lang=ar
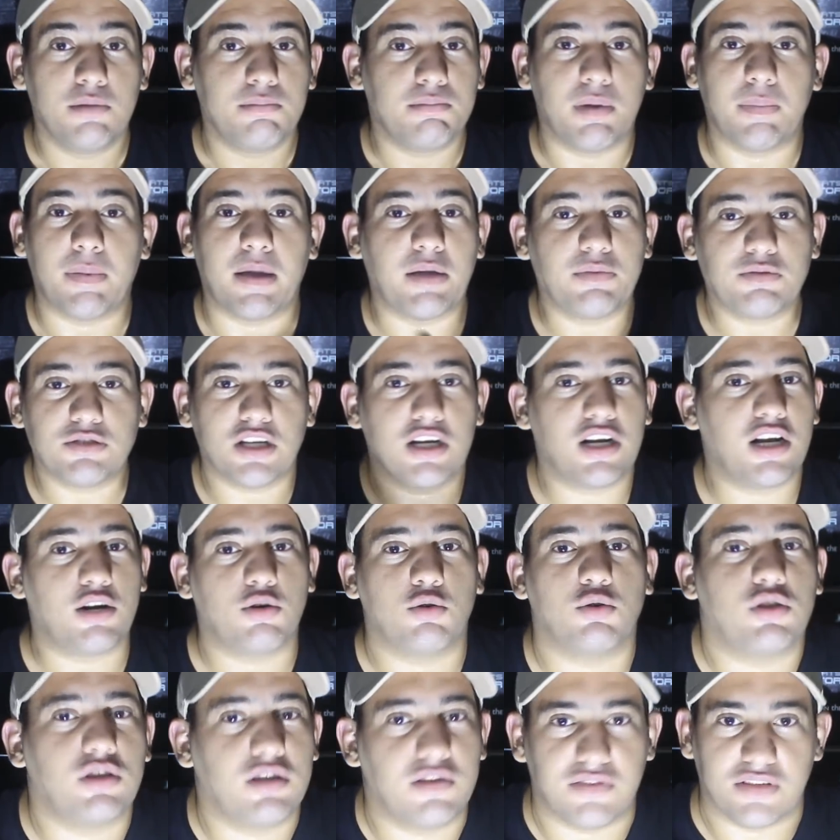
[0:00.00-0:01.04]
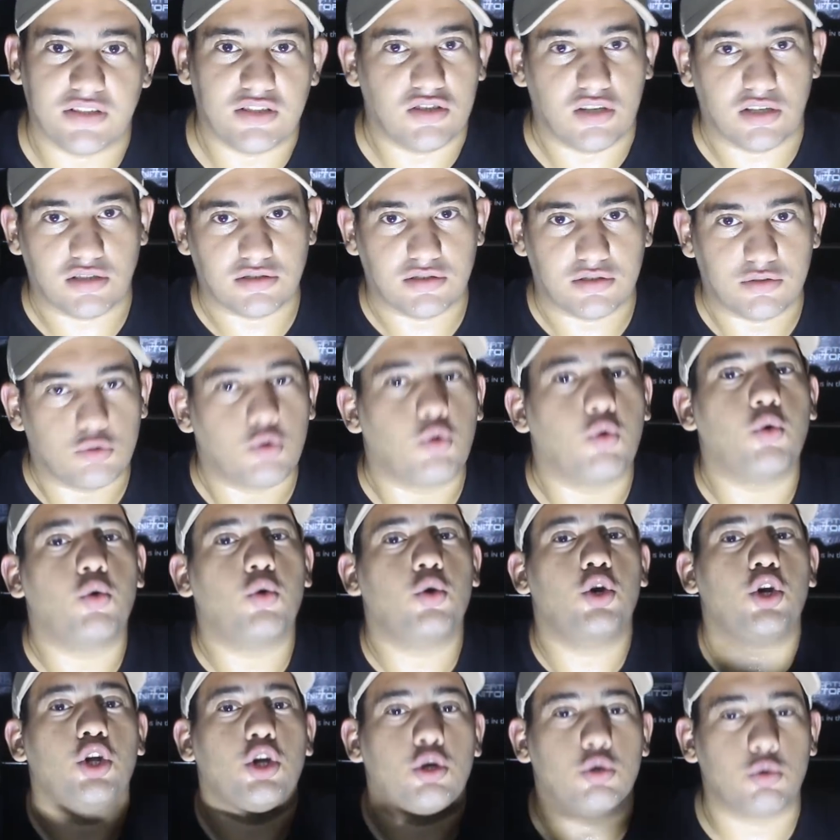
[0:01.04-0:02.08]
ما بجيبش الا كروت نيفيديا اصلا
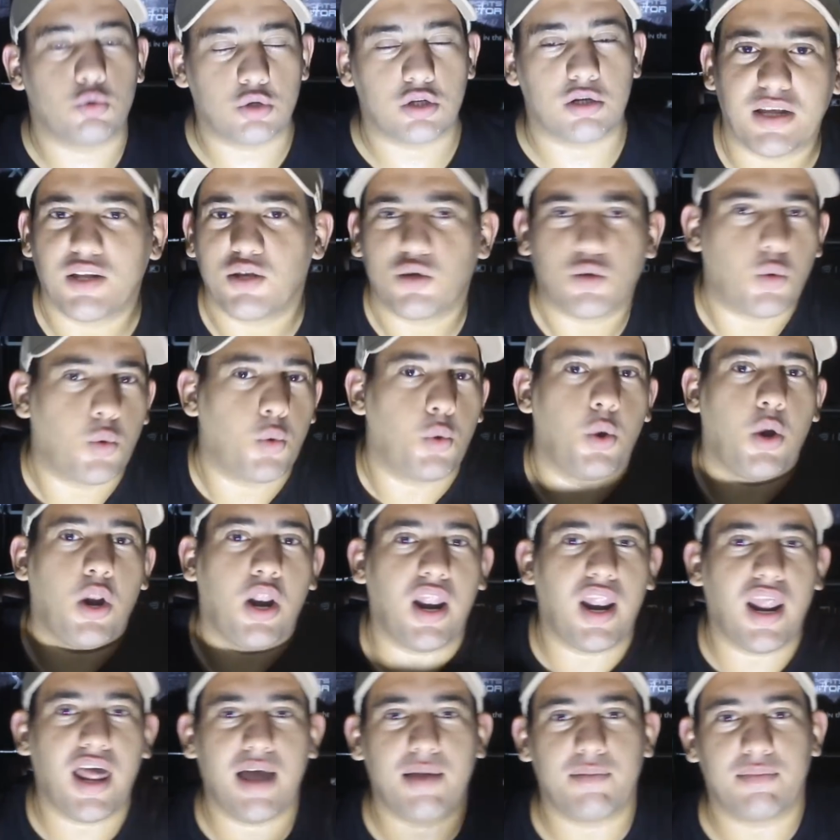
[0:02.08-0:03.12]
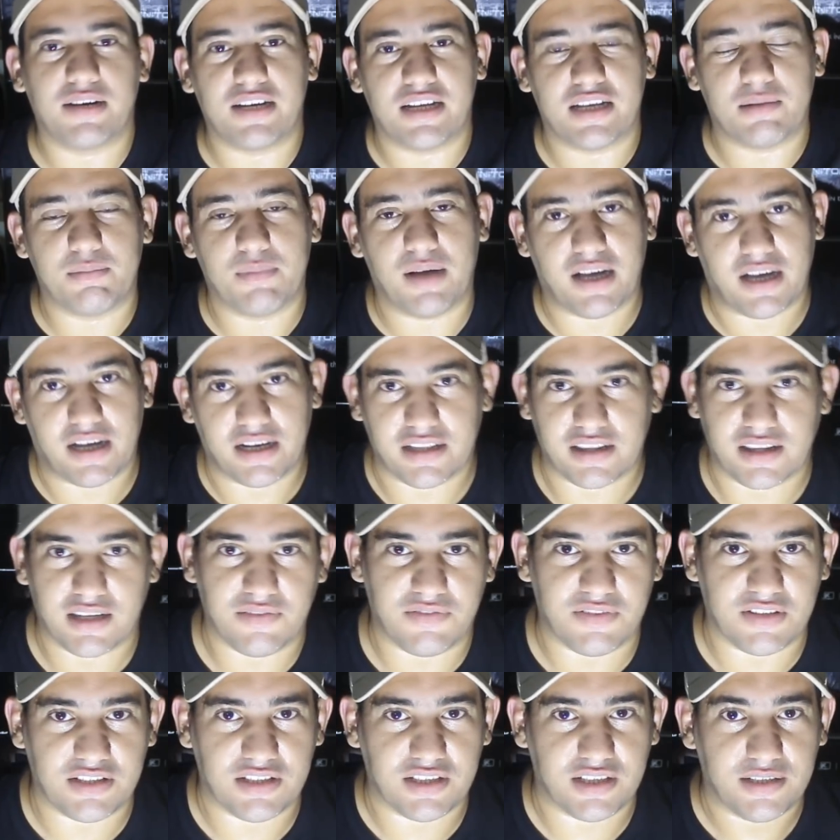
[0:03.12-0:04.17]
كل الكروت دي كلها بالاجماع كانت
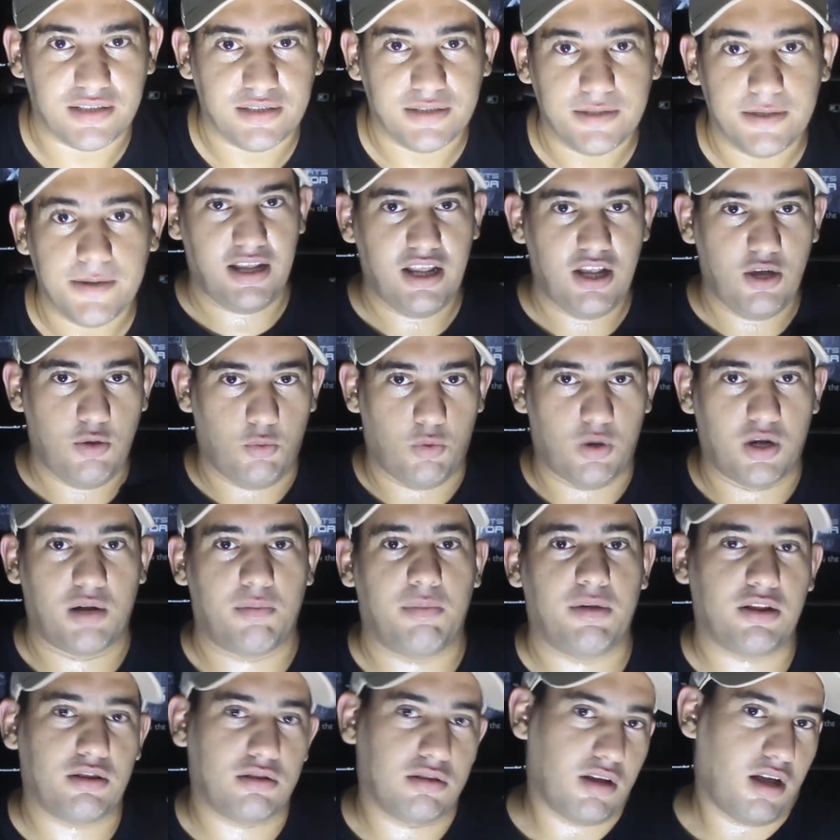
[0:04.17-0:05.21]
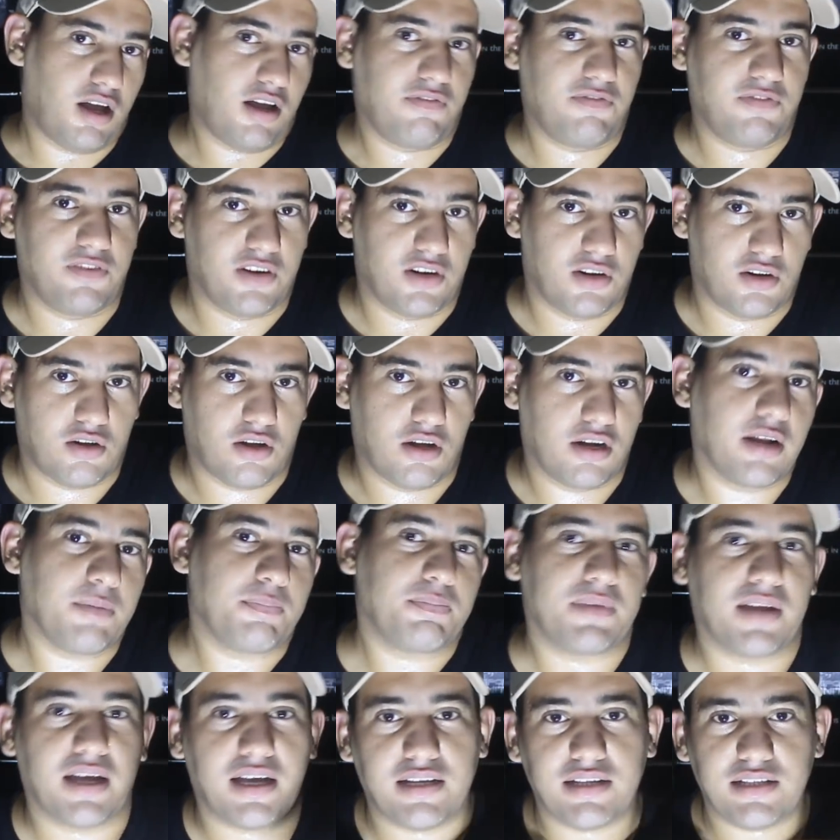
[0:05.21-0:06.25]
نيفيديا وانا بطلع في القناه
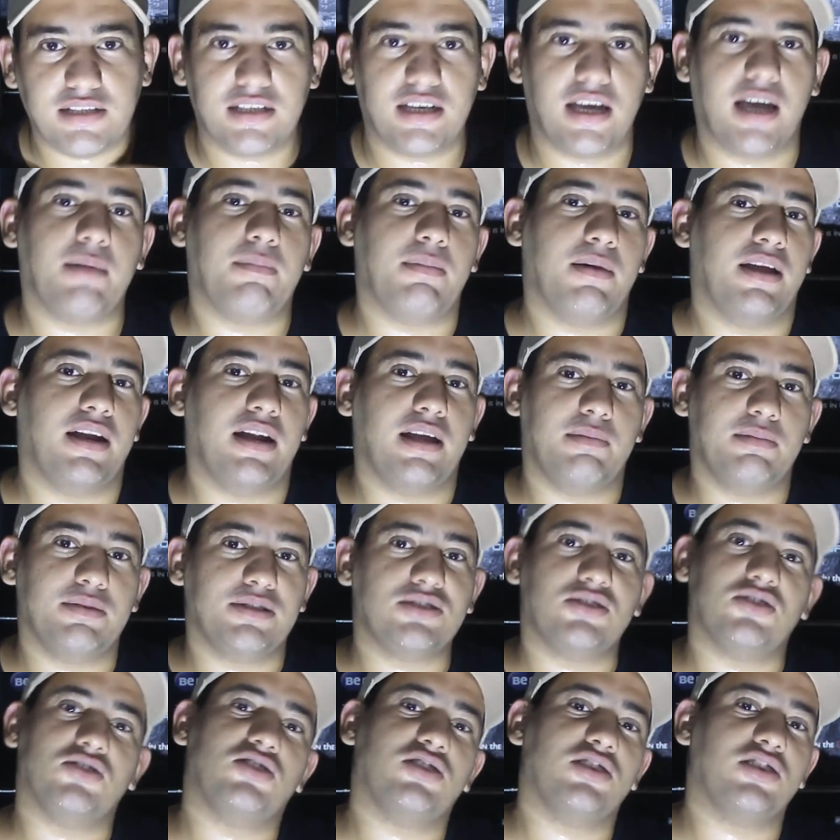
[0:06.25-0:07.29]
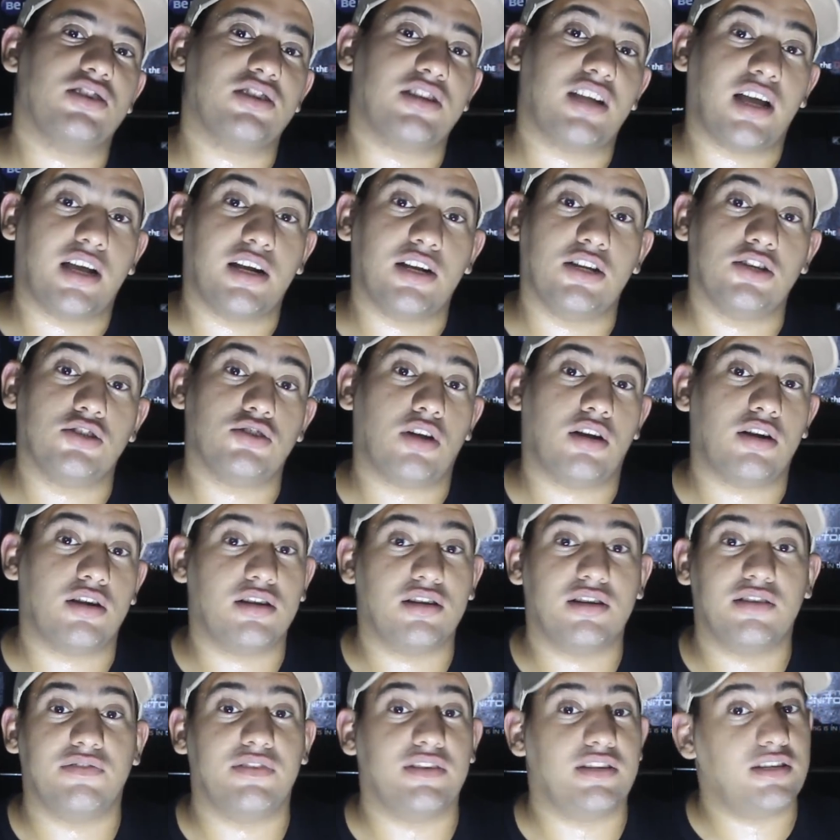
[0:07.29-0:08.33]
بتاعتي ابقى لابس تيشيرت عليه شعار
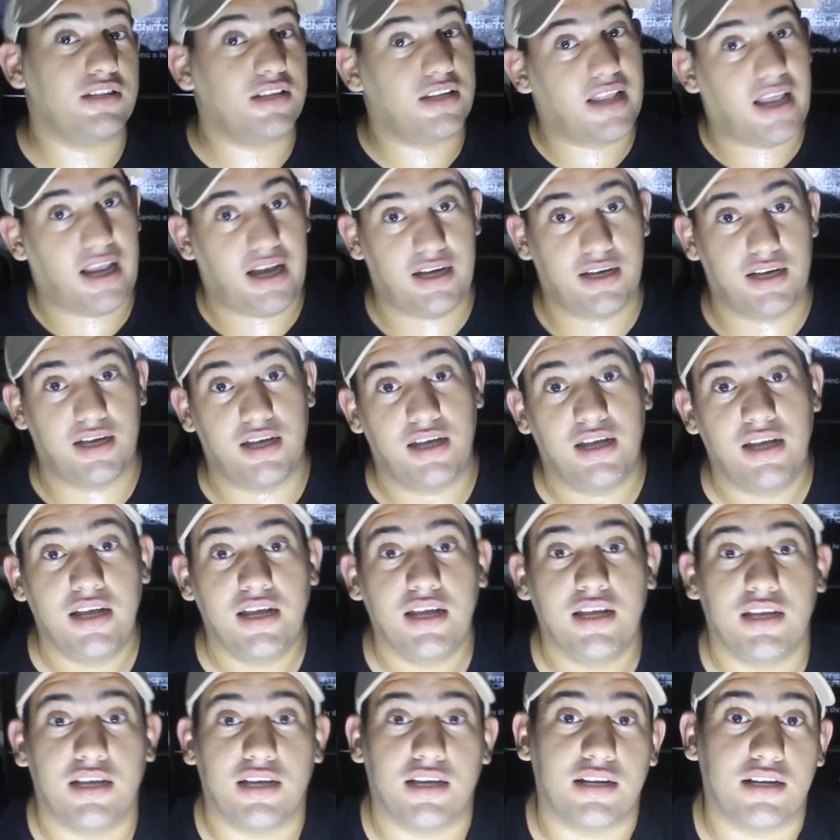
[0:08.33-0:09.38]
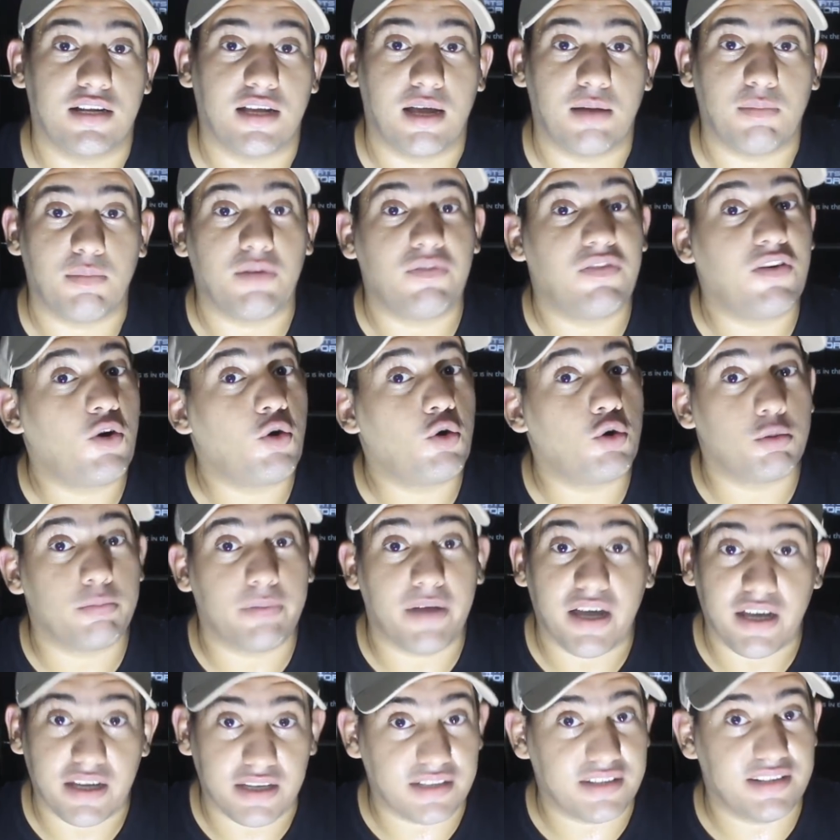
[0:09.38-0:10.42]
نيفيديا ده حاجه انا ابقى فخور
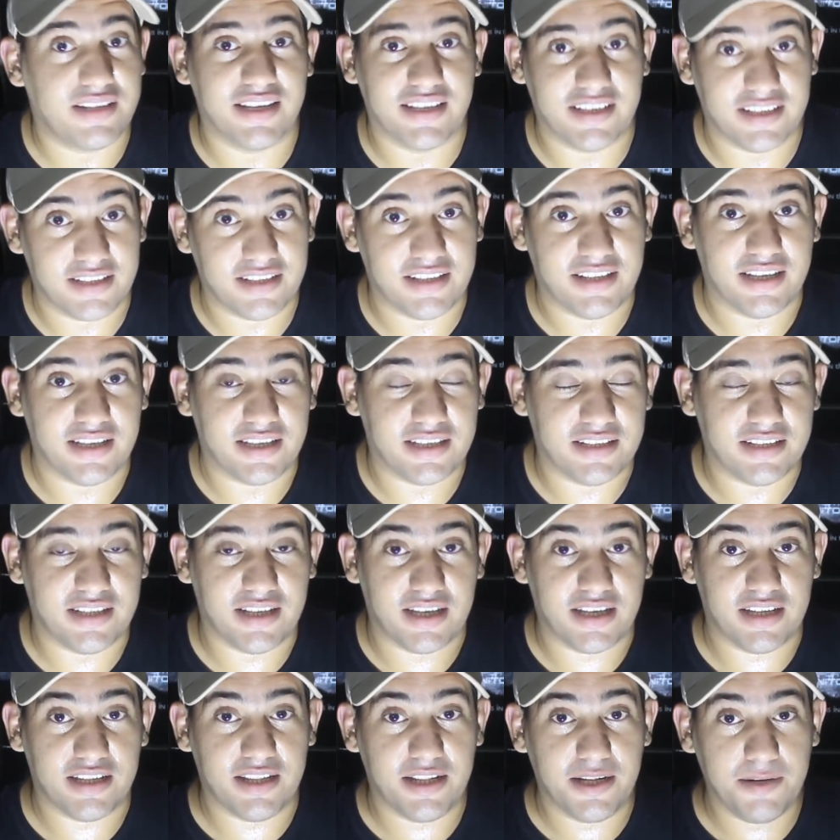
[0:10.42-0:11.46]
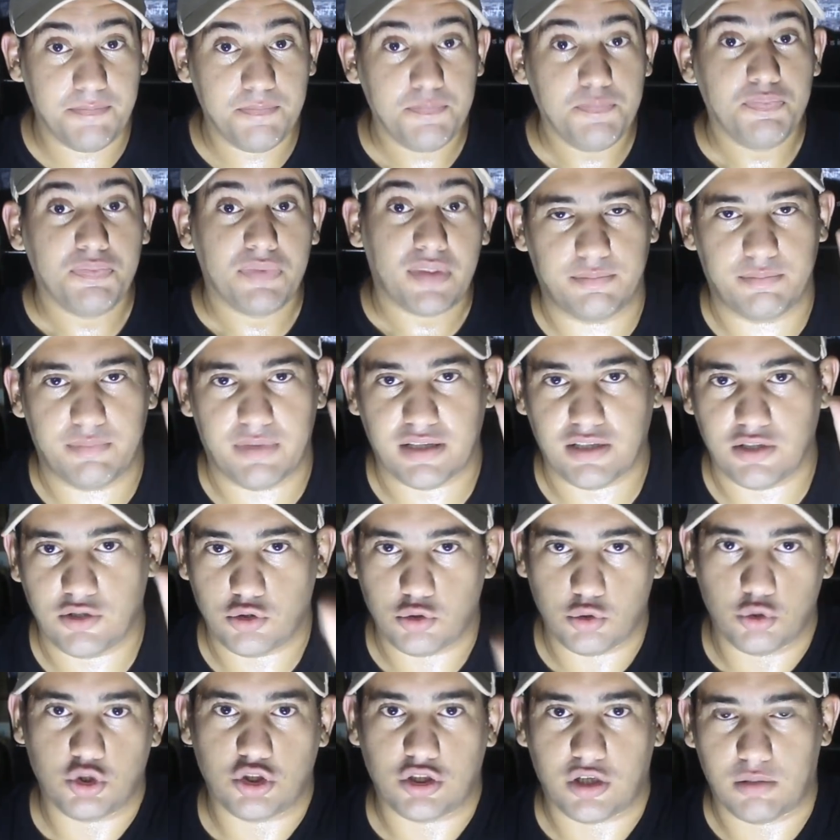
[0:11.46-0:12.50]
بيها جدا جدا جدا جدا ما
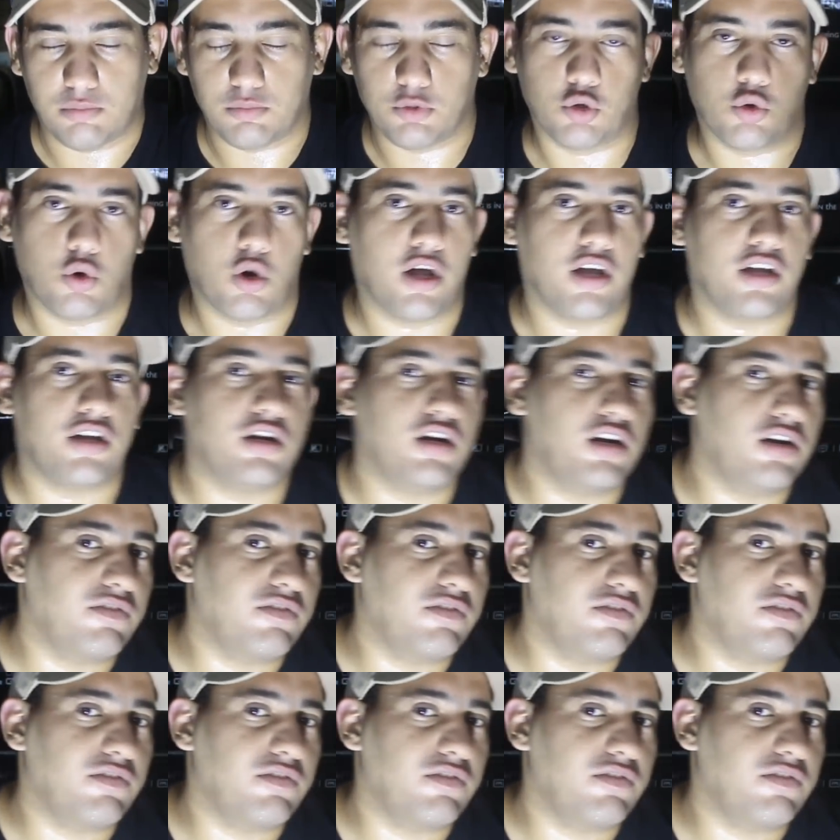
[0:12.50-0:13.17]
تنسوش تعملوا لايك